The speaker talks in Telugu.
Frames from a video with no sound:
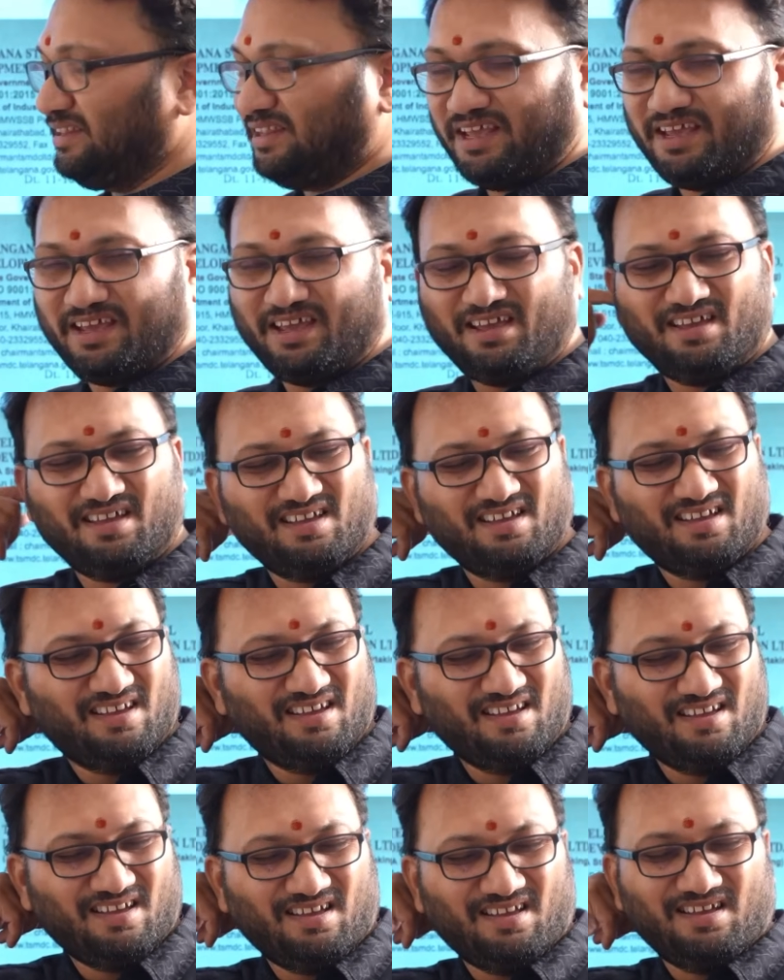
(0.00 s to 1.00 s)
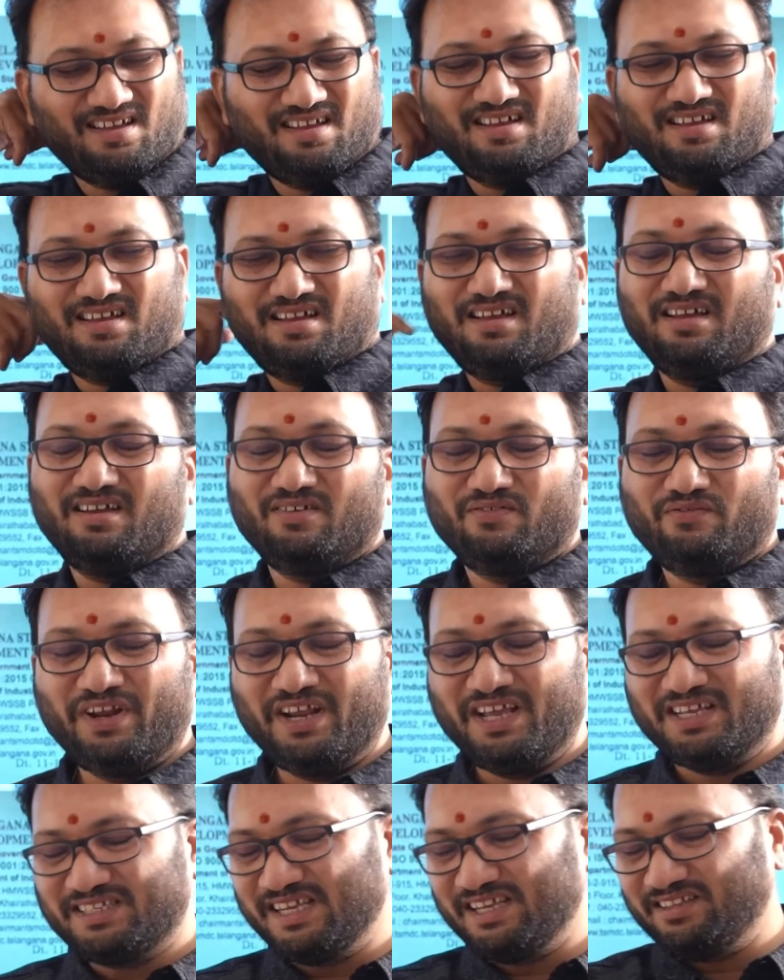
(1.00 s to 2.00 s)
అయితే
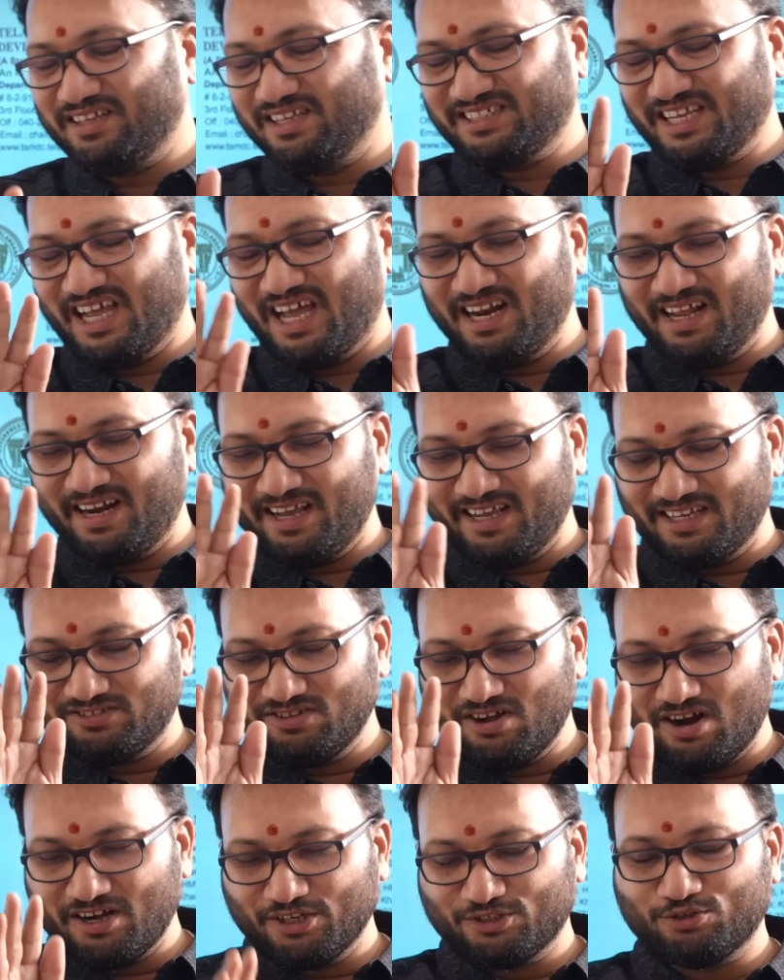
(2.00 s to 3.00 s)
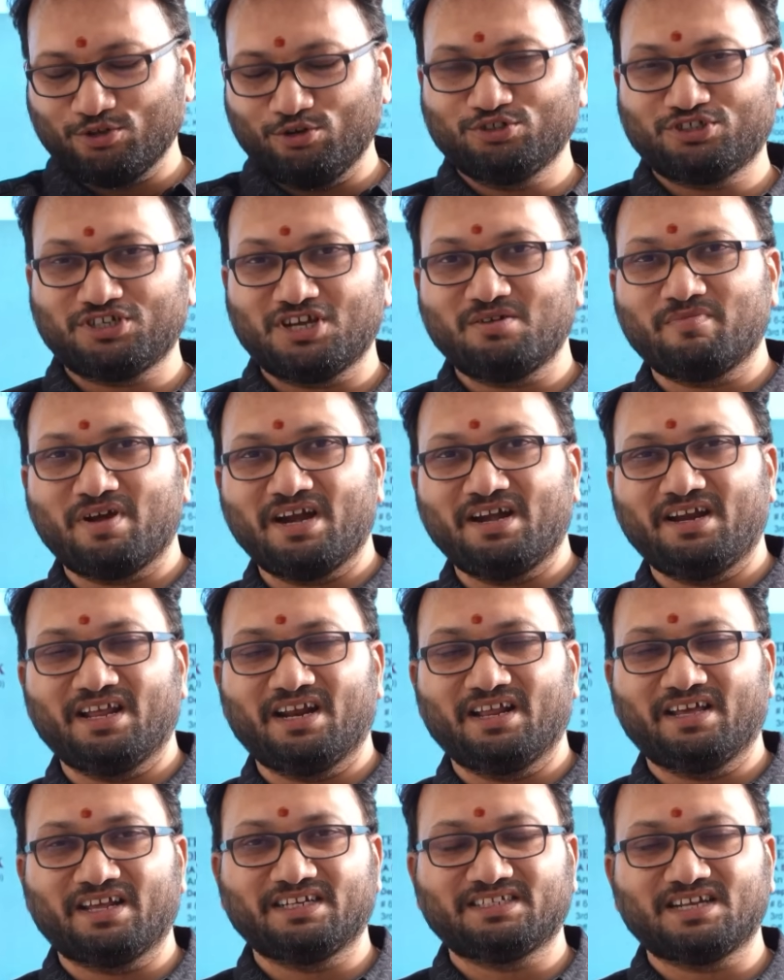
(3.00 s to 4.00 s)
ఫ్రీజింగ్ ది సాలరీ ఈజ్ నాట్ ఎ సొల్యూషన్ మై
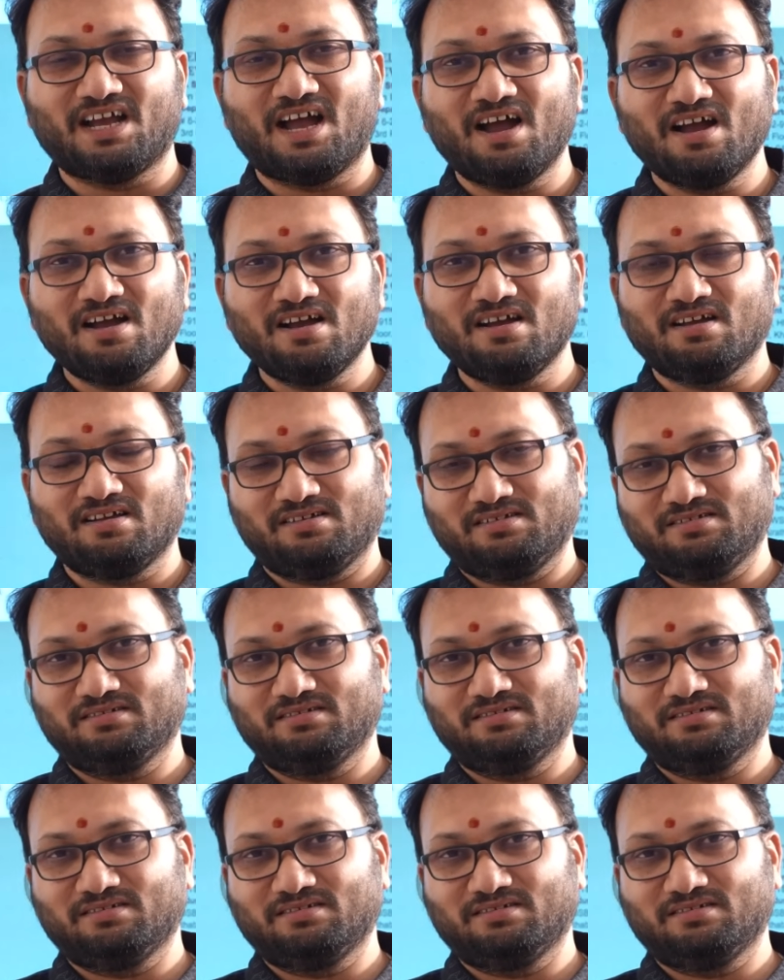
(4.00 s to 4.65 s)
డియర్ క్రిషాంక్